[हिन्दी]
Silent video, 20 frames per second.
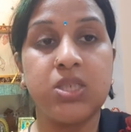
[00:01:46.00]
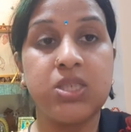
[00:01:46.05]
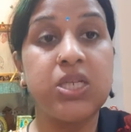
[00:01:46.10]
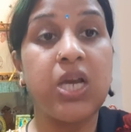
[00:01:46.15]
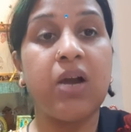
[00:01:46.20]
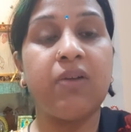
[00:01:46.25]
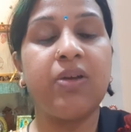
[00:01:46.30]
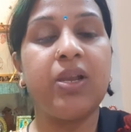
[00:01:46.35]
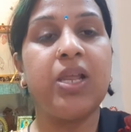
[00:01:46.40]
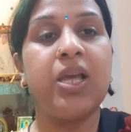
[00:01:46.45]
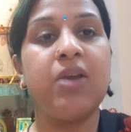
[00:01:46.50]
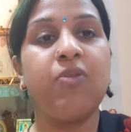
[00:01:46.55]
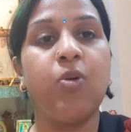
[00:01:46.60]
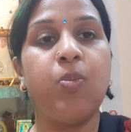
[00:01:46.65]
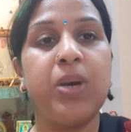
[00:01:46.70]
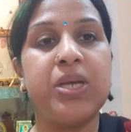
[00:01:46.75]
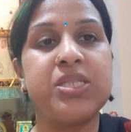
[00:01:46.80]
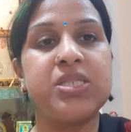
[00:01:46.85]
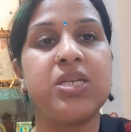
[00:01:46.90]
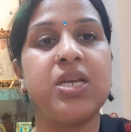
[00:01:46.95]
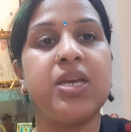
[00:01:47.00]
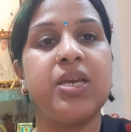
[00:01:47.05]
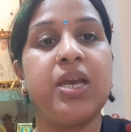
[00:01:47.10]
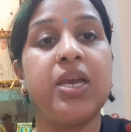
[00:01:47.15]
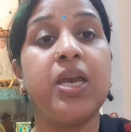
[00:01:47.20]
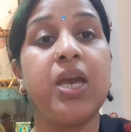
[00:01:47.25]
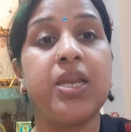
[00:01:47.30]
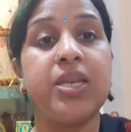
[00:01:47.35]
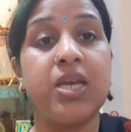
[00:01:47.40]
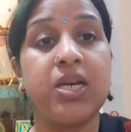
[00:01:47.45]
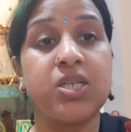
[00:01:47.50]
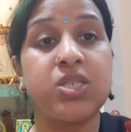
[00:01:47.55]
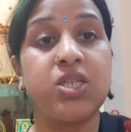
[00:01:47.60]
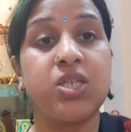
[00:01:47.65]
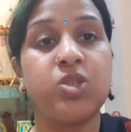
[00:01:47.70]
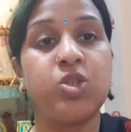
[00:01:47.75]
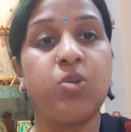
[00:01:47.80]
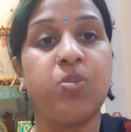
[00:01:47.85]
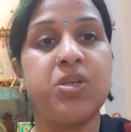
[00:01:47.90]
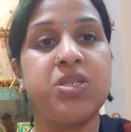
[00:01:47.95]
चावल है वो बच गए हैं यानी
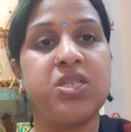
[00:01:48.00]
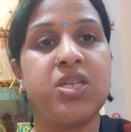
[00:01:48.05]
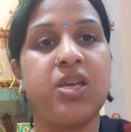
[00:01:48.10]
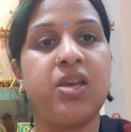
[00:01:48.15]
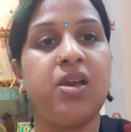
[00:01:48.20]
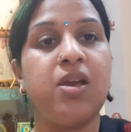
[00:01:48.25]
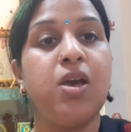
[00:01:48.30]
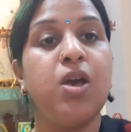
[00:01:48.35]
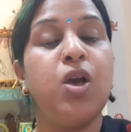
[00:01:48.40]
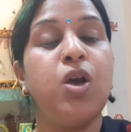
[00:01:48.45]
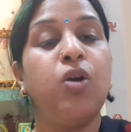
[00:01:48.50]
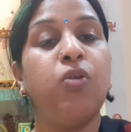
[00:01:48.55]
अक्षत जो बचे हैं